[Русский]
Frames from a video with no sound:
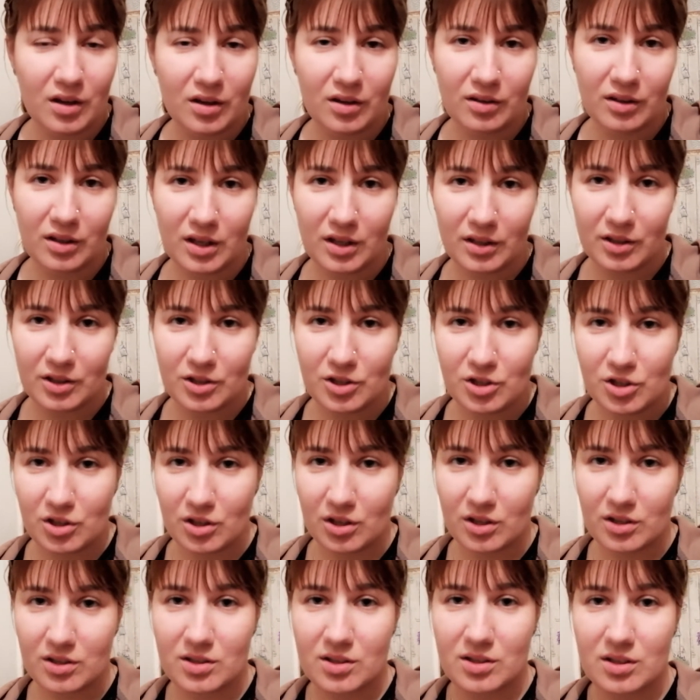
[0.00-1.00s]
на ночь,
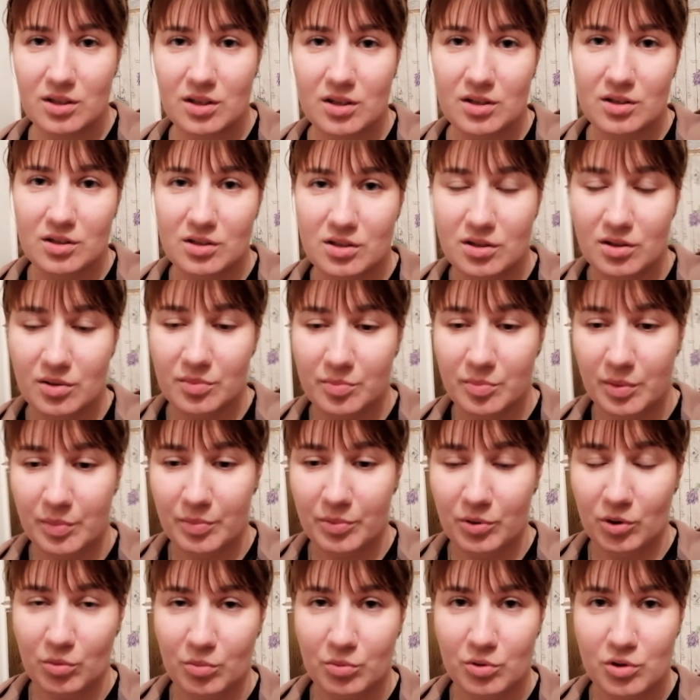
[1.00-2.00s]
она съест,
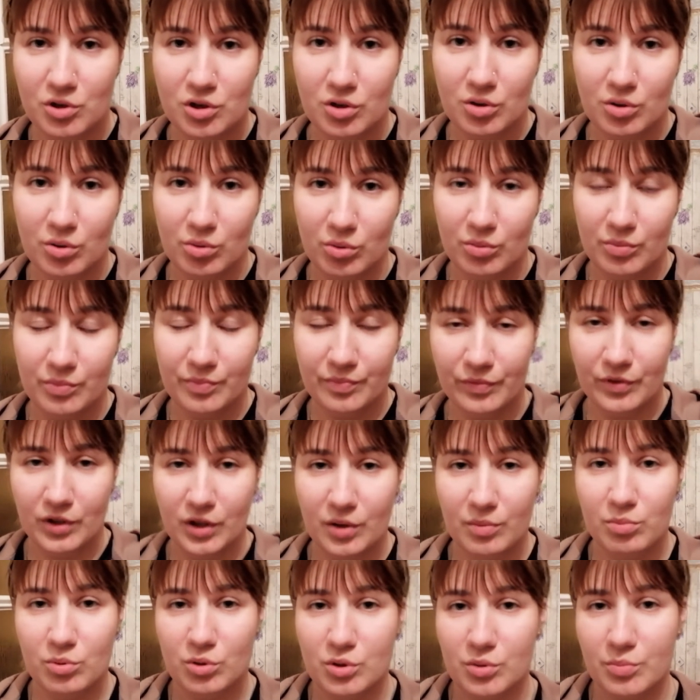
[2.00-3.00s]
попьем чайку
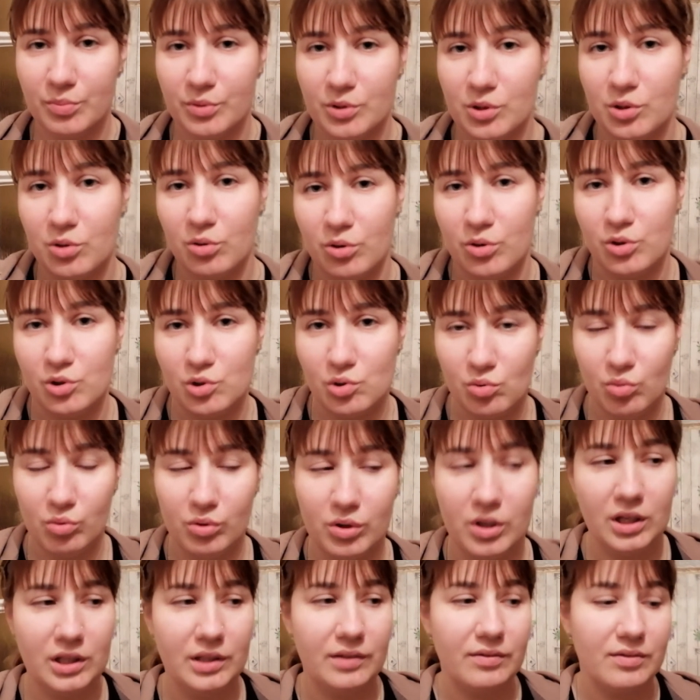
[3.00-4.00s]
и будем потихонечку
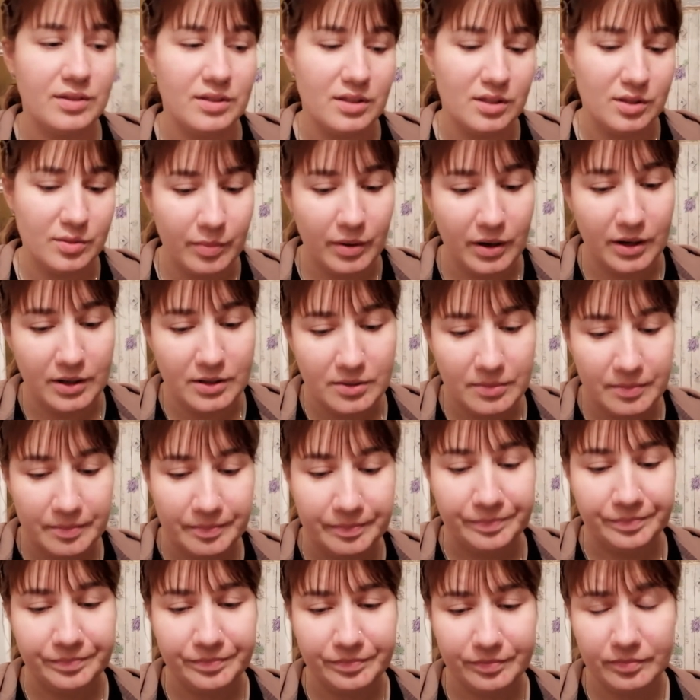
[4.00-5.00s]
укладываться спать.
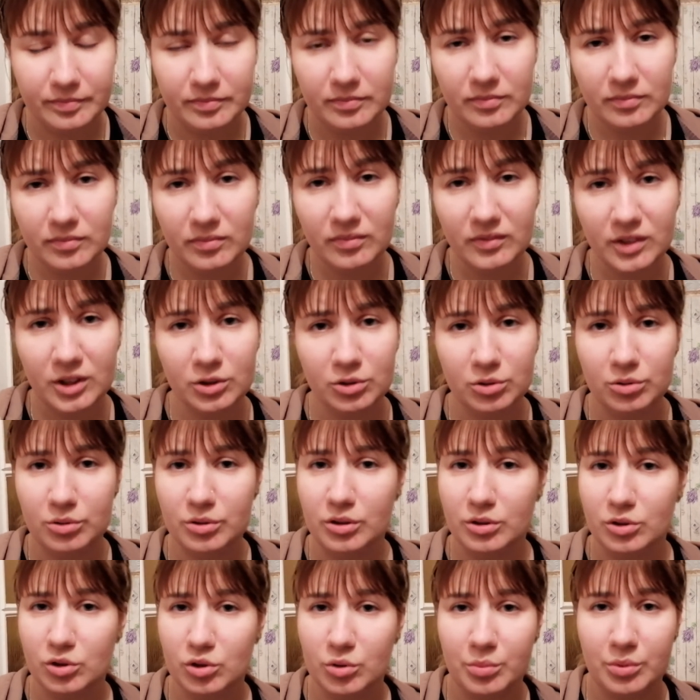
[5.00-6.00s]

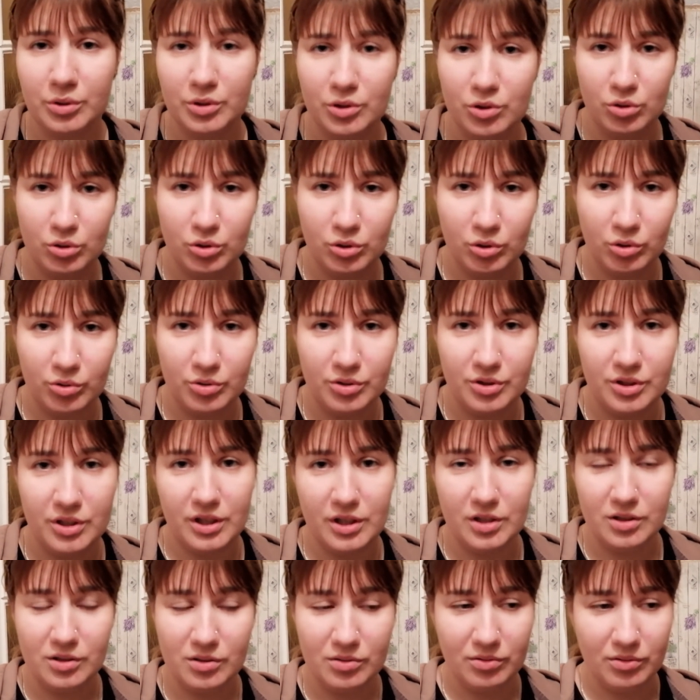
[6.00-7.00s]
Сегодня особо ничего такого
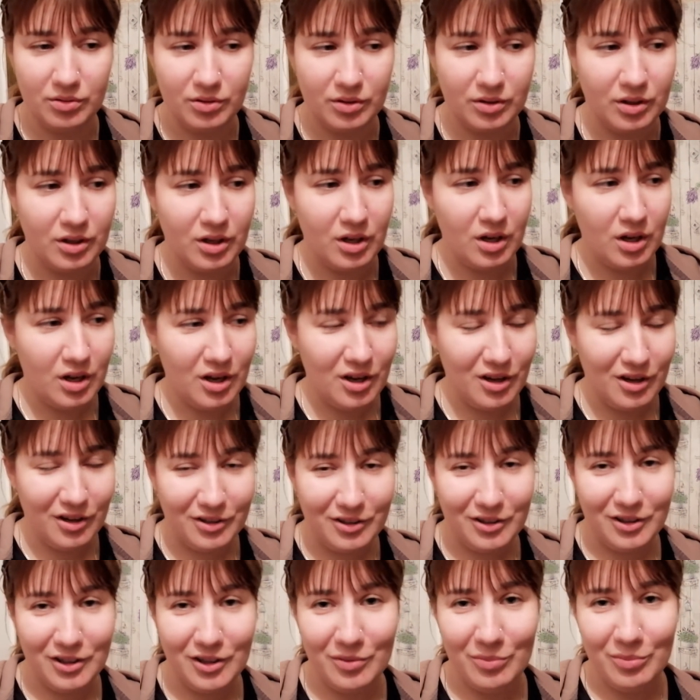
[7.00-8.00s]
интересного
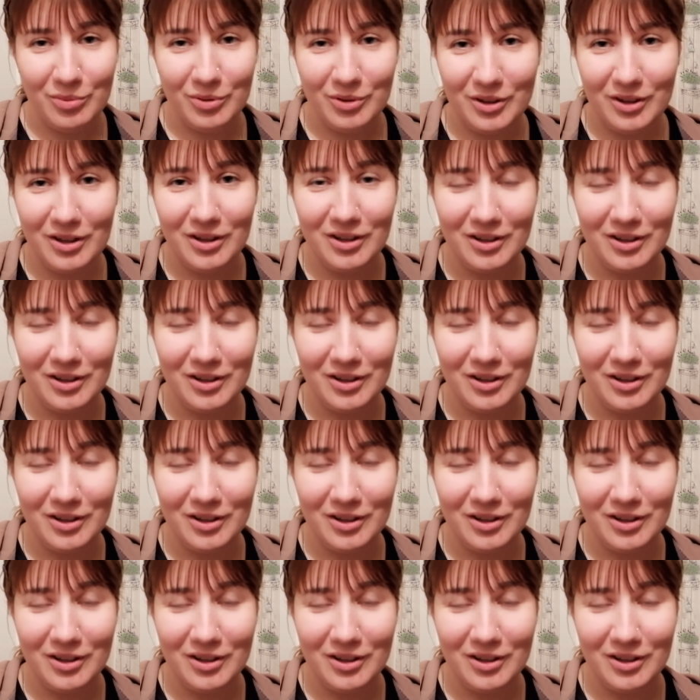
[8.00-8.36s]
не было.